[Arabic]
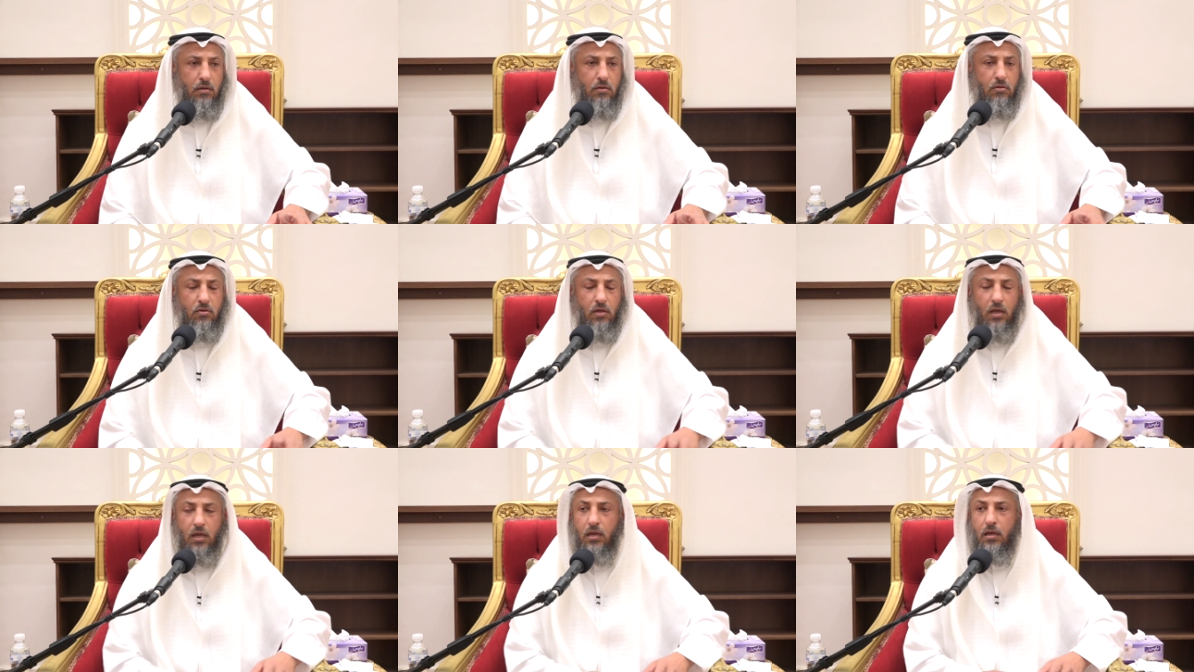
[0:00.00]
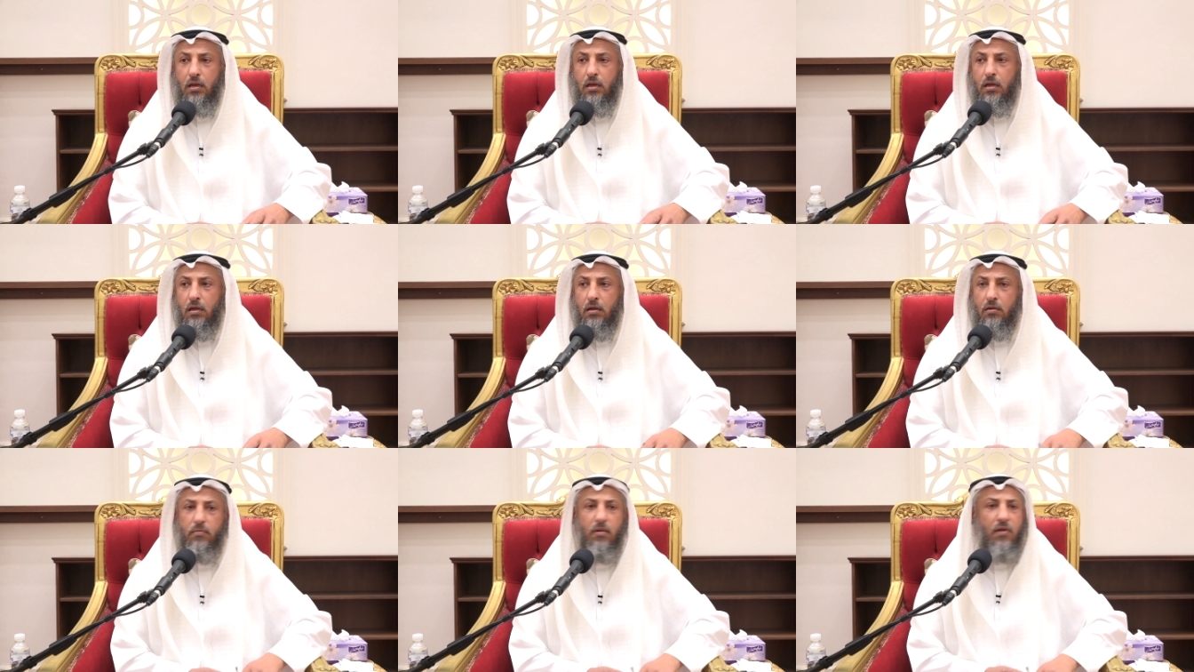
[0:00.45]
زين
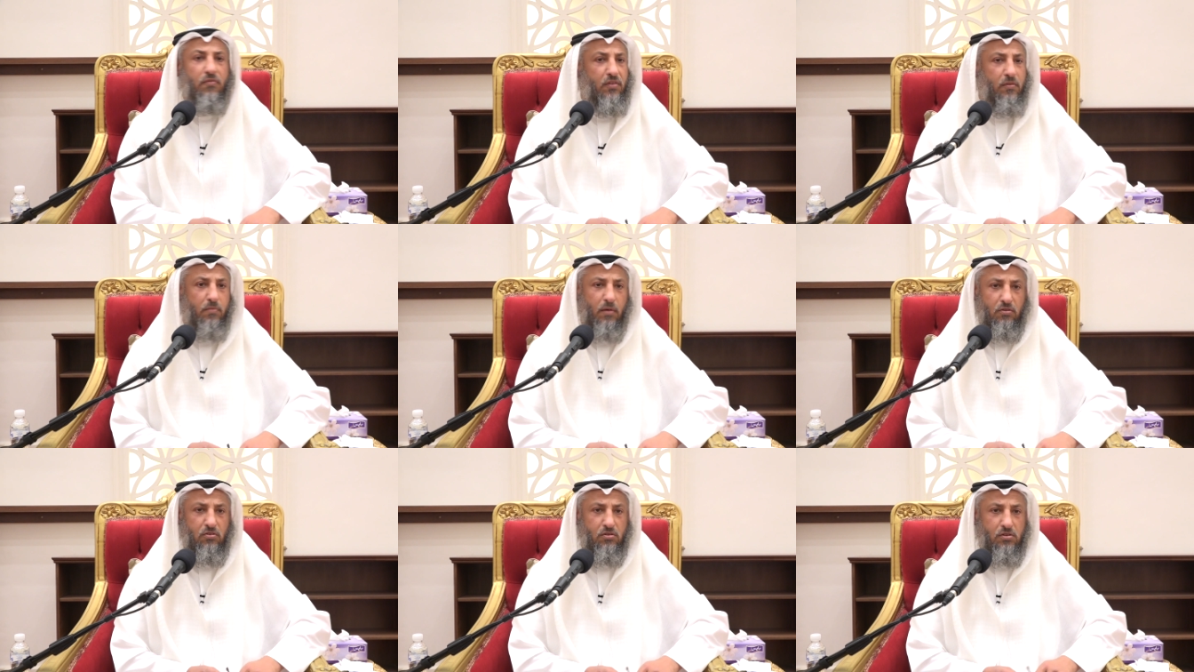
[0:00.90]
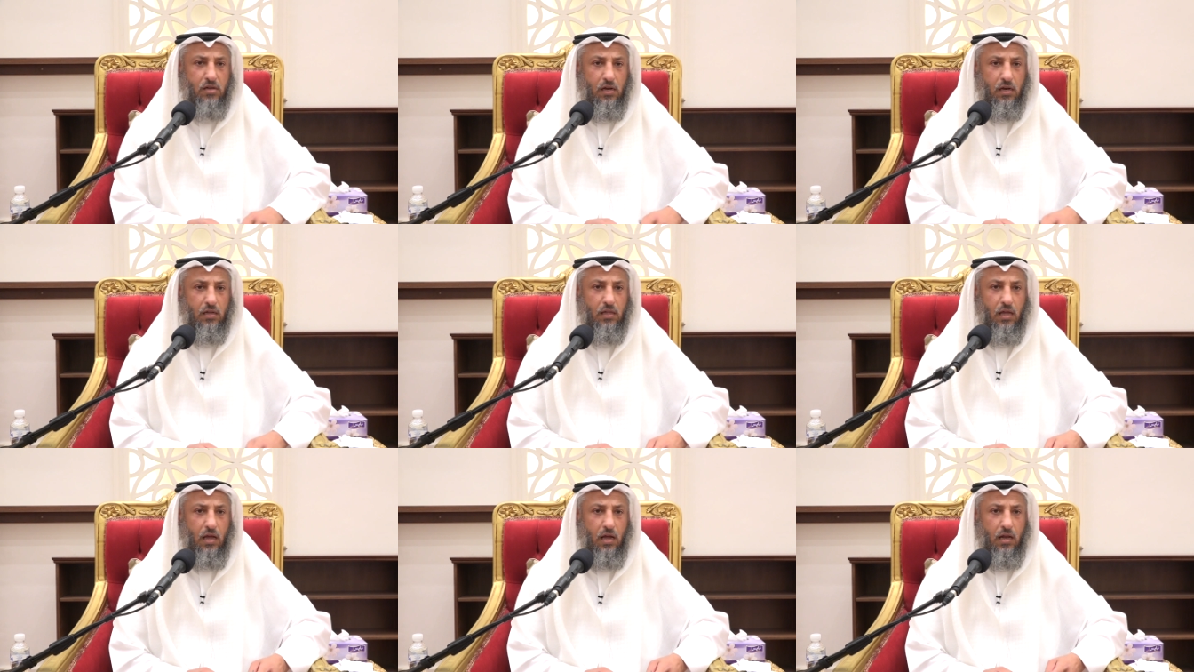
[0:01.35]
ما في باس ان شاء
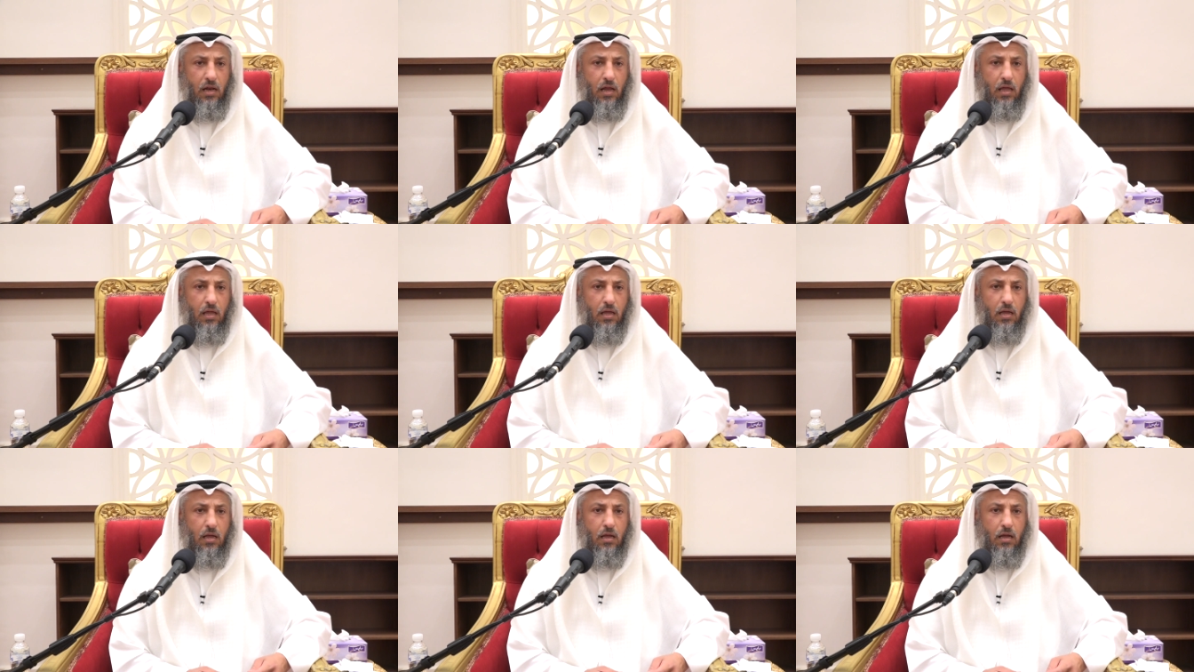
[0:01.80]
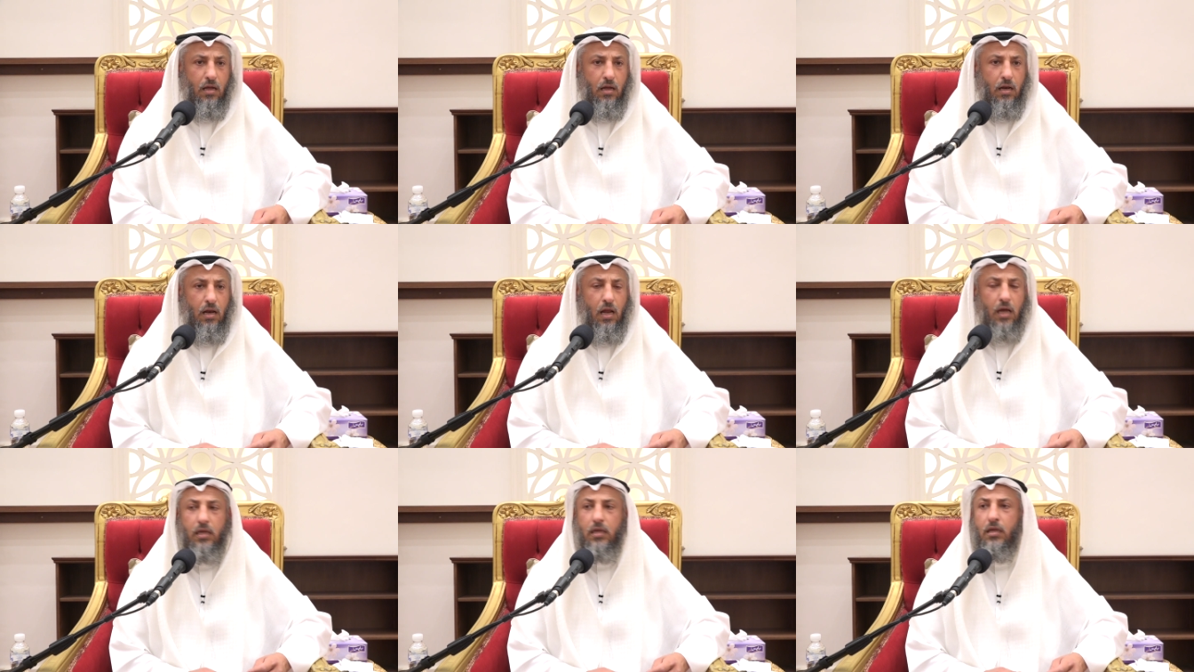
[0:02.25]
الله تعالى
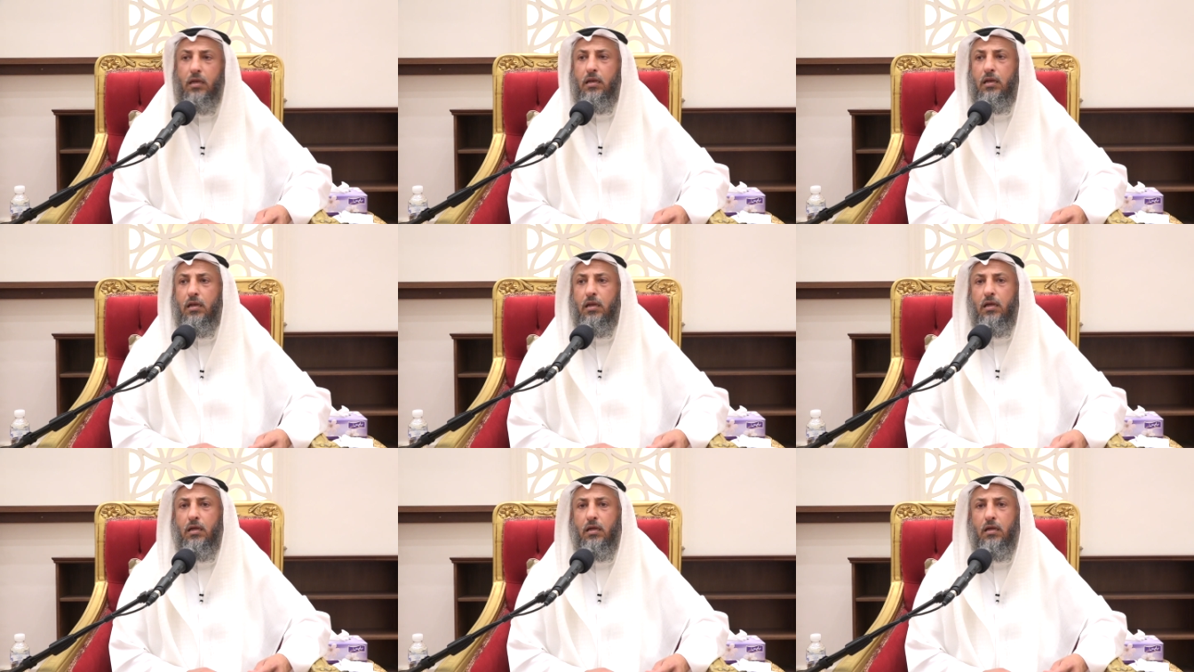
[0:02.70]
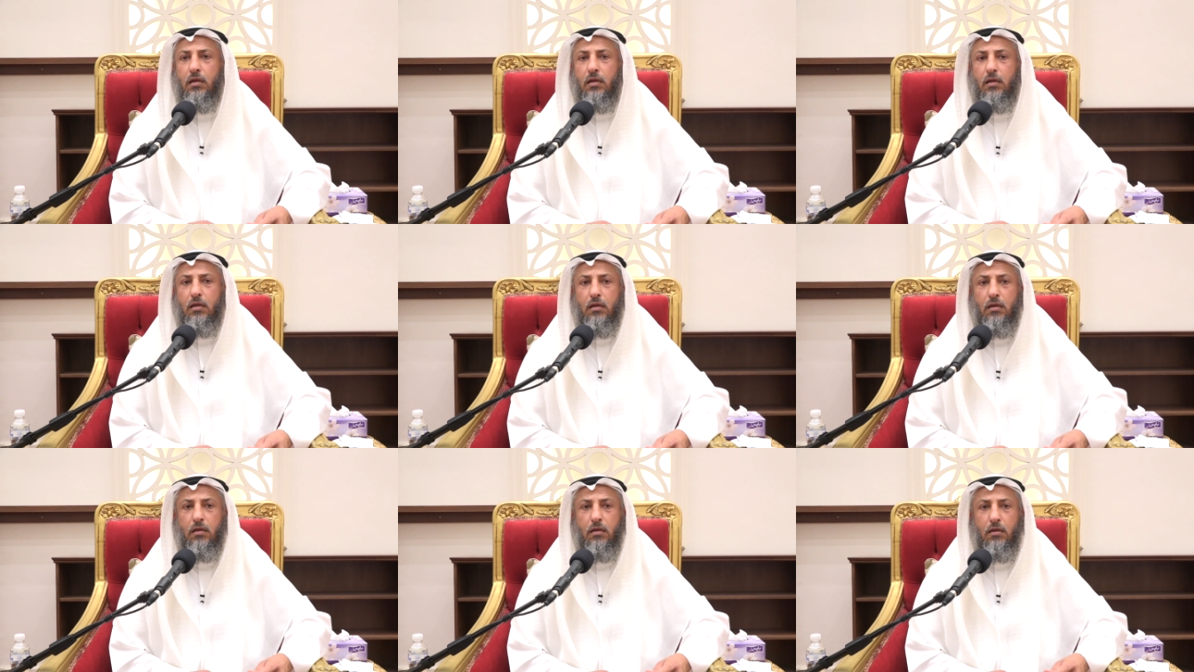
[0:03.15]
لكن
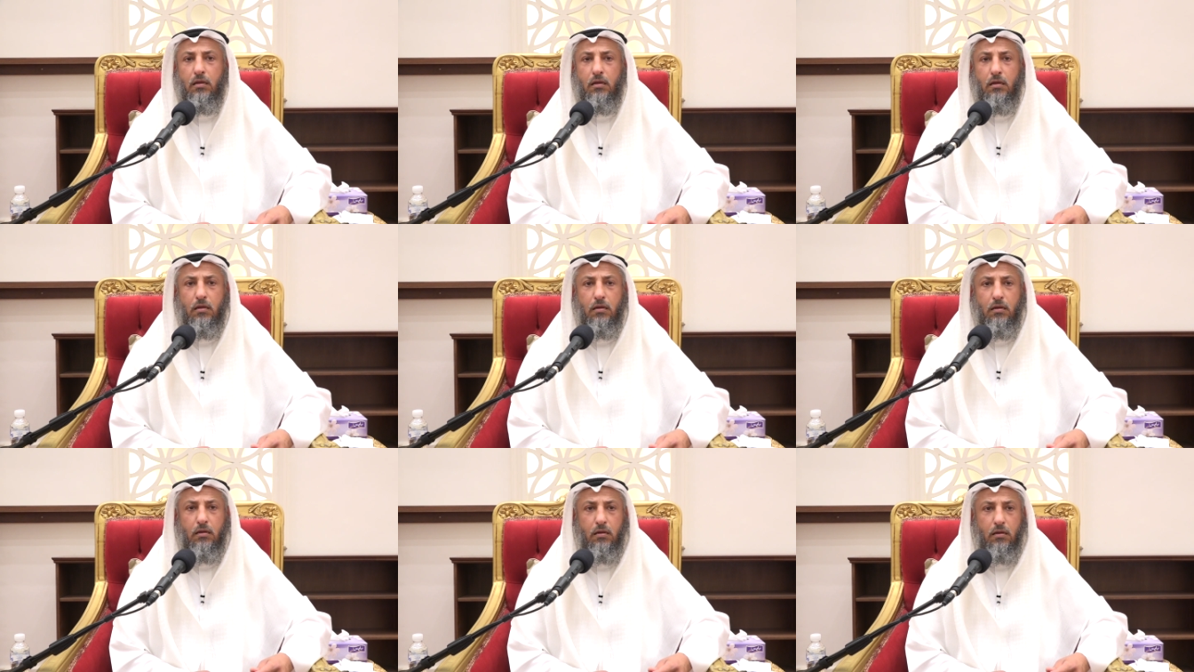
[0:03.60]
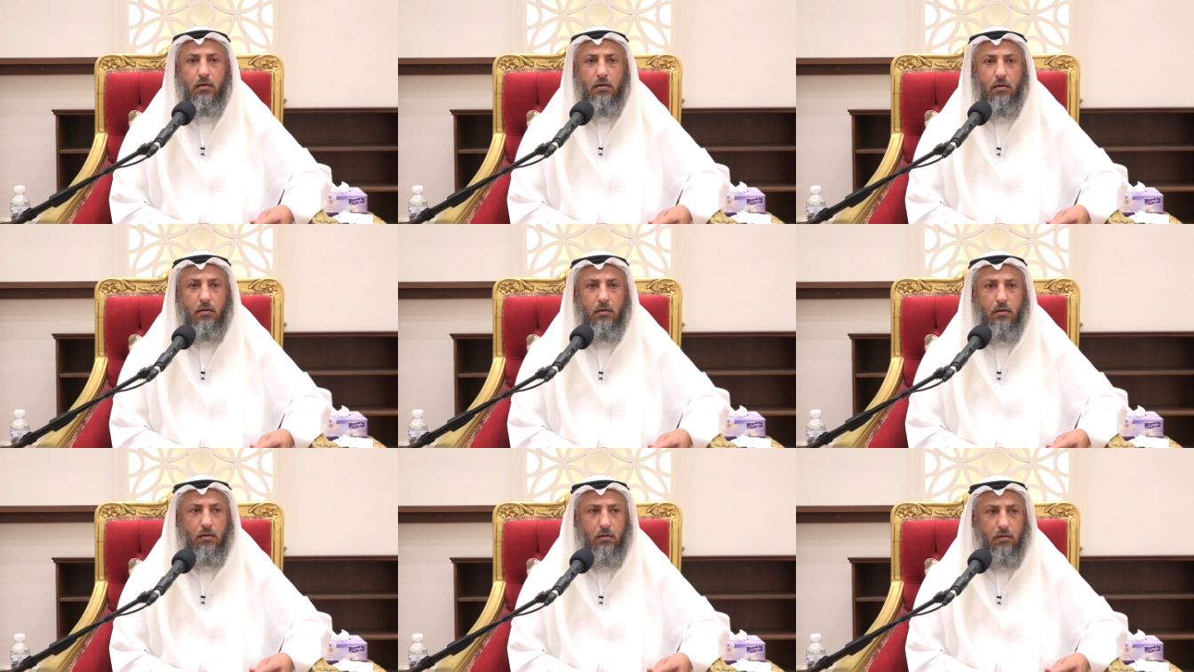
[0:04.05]

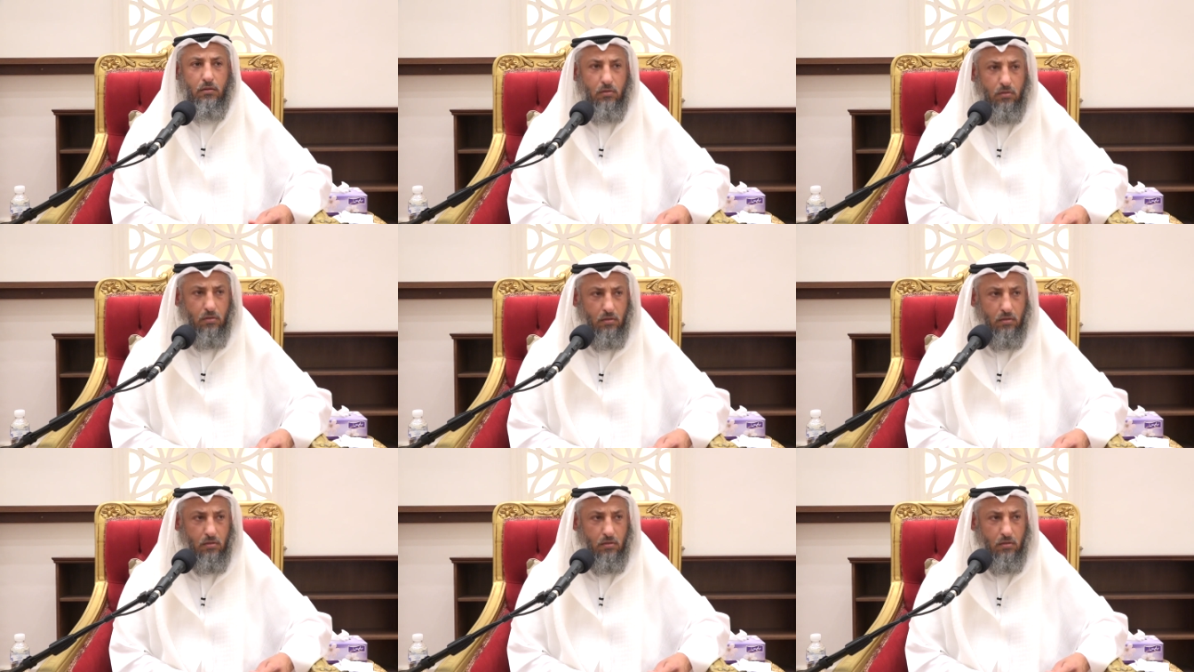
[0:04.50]
آه،